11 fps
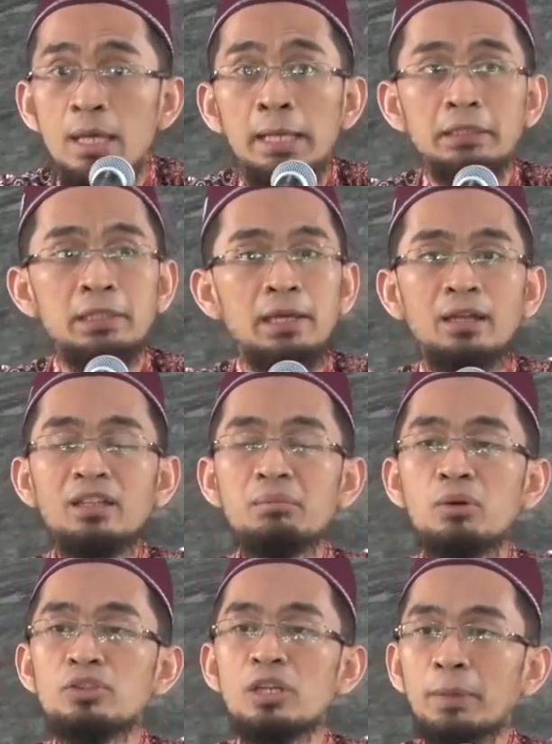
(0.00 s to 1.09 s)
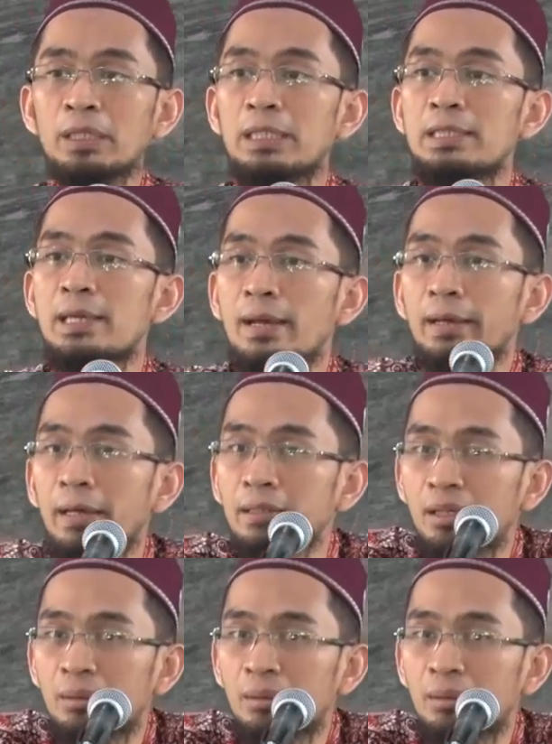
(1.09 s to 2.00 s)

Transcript: Ketika Anda mengucapkan iya karena